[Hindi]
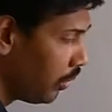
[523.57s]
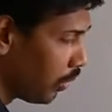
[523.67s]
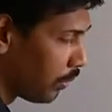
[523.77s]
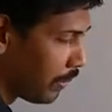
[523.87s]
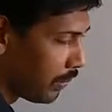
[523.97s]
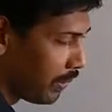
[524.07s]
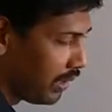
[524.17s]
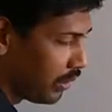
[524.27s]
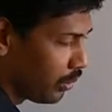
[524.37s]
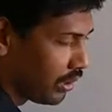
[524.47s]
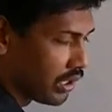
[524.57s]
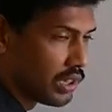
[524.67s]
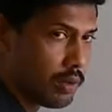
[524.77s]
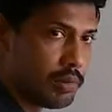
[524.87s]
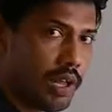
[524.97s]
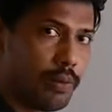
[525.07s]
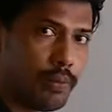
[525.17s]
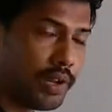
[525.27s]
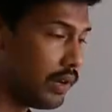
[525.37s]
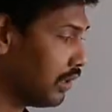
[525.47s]
और परपेंडिकुलर कितना मिला
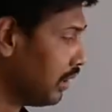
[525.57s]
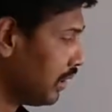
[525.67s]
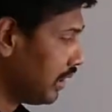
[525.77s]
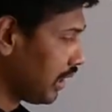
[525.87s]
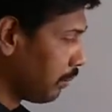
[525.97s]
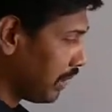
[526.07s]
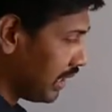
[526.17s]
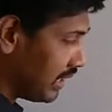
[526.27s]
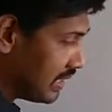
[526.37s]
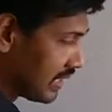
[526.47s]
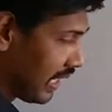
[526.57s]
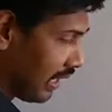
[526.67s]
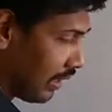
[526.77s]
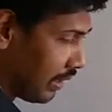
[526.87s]
वन ठीक है मैंने स्केल